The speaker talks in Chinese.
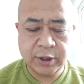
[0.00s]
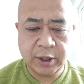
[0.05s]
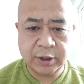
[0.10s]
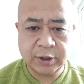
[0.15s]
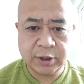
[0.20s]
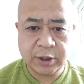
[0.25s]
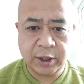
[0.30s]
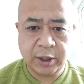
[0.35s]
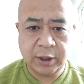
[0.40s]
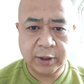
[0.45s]
人
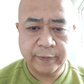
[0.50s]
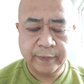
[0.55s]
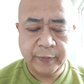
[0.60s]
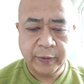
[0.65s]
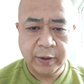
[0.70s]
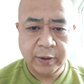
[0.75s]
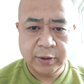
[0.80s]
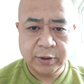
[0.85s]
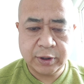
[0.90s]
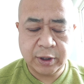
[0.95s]
身
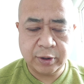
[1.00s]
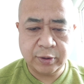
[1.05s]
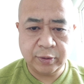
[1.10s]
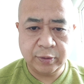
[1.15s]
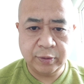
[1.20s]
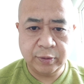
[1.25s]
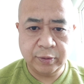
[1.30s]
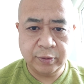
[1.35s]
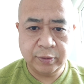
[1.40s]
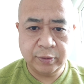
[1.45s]
这
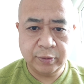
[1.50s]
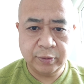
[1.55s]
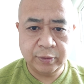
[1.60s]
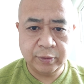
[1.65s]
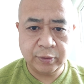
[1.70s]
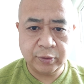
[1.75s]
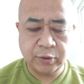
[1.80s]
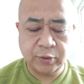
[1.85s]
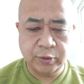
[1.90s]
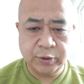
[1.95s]

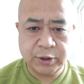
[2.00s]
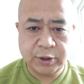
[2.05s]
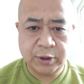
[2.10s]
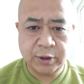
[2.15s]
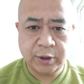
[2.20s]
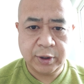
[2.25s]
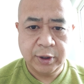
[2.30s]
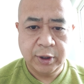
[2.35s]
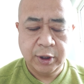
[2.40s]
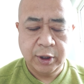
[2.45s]
种攻
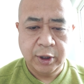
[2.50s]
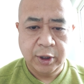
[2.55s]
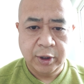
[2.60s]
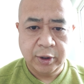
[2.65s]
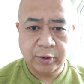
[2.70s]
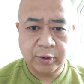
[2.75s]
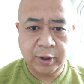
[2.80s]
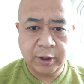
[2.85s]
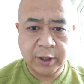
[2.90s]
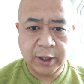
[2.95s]
击。
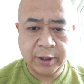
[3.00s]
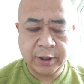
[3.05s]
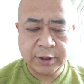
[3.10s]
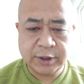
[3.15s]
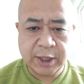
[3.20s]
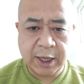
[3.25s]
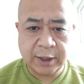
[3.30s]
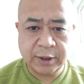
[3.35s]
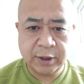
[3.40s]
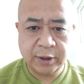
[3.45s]
对他的
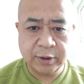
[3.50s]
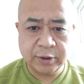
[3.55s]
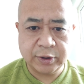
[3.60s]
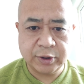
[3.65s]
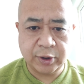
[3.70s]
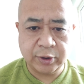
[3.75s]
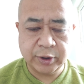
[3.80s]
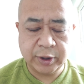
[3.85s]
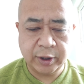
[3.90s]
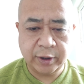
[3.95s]
家庭
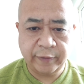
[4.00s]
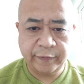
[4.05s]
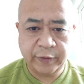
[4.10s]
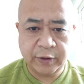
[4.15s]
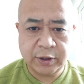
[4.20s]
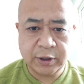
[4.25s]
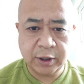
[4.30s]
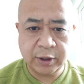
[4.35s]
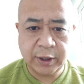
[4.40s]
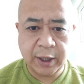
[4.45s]
造成了非
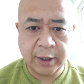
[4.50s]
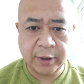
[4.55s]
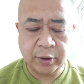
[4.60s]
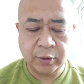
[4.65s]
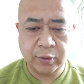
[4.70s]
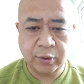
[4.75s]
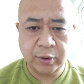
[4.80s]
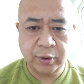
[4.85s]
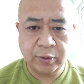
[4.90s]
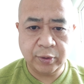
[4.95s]
常大的
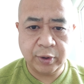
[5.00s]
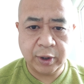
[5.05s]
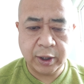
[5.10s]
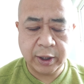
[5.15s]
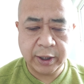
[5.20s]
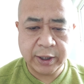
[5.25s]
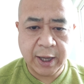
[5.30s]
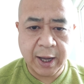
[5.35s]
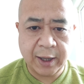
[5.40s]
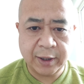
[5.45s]
困惑
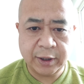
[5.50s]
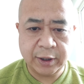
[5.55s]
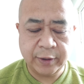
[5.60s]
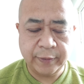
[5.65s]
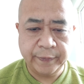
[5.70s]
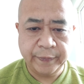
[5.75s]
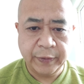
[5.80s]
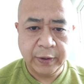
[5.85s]
和压力。